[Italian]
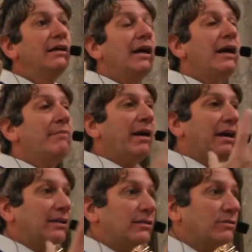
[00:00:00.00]

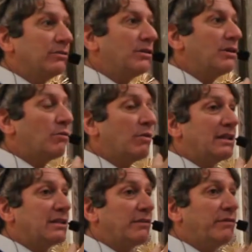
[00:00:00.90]
emerso in
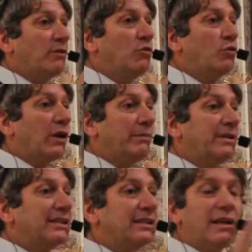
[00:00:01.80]
questa figura
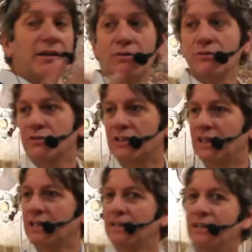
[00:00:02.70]
misteriosa